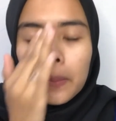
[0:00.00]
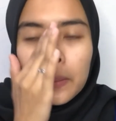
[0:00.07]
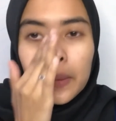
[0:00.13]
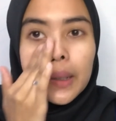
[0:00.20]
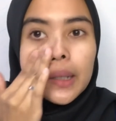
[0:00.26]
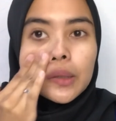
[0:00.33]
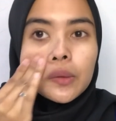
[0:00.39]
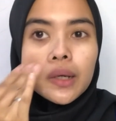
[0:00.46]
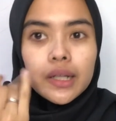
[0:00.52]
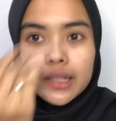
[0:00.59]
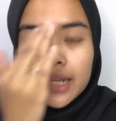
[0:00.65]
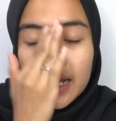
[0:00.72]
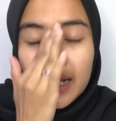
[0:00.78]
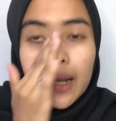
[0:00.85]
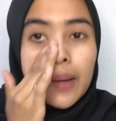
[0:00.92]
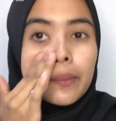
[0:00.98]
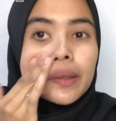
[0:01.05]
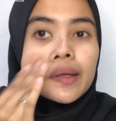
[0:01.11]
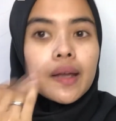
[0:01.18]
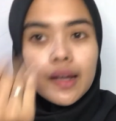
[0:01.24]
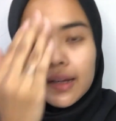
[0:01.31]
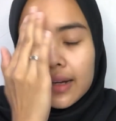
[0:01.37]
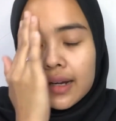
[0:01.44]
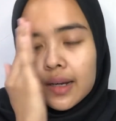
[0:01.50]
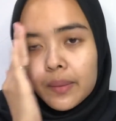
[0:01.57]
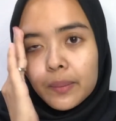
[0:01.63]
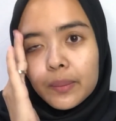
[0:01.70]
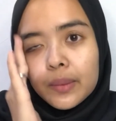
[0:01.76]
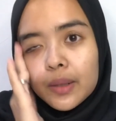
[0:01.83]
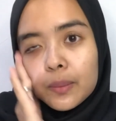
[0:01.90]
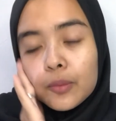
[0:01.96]
dia tuh wanginya alami ya nggak
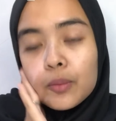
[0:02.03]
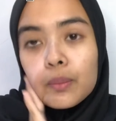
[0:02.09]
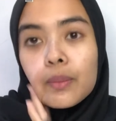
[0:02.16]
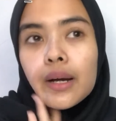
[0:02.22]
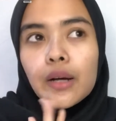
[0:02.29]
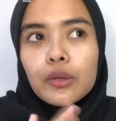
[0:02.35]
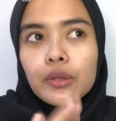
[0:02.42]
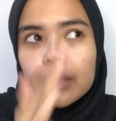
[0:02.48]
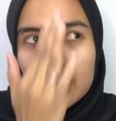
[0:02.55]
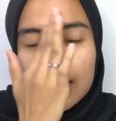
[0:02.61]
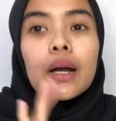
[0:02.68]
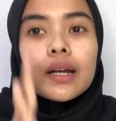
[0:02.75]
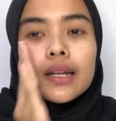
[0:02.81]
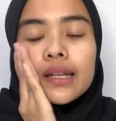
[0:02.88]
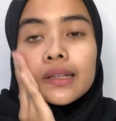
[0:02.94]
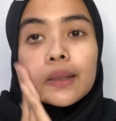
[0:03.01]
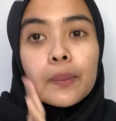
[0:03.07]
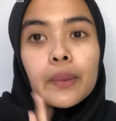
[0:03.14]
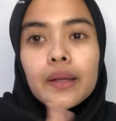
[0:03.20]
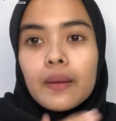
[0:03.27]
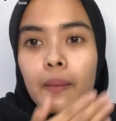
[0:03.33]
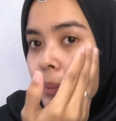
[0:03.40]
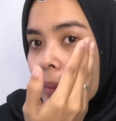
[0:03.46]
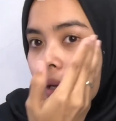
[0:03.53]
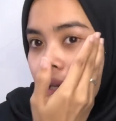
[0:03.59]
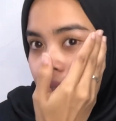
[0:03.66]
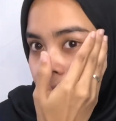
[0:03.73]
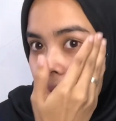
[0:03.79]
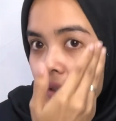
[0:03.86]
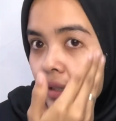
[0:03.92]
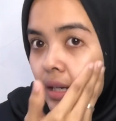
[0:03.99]
berbau yang wangi tapi malah
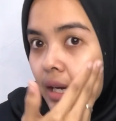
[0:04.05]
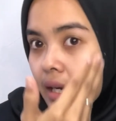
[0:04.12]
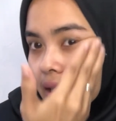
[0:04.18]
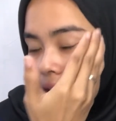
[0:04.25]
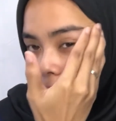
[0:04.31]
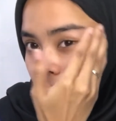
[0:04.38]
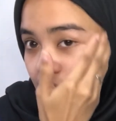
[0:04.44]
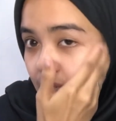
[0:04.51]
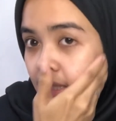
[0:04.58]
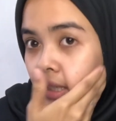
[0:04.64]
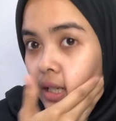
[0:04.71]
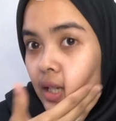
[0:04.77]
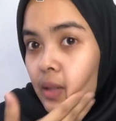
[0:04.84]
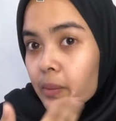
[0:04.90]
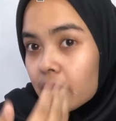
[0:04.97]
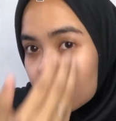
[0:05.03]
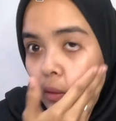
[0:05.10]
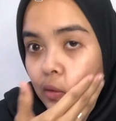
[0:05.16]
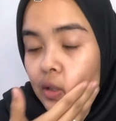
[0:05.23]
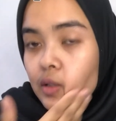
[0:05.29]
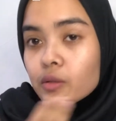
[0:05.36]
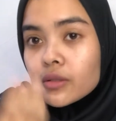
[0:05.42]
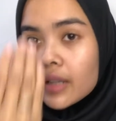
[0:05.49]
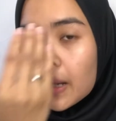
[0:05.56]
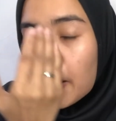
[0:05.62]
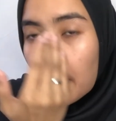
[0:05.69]
lebih ke gak ada wanginya lebih baunya juga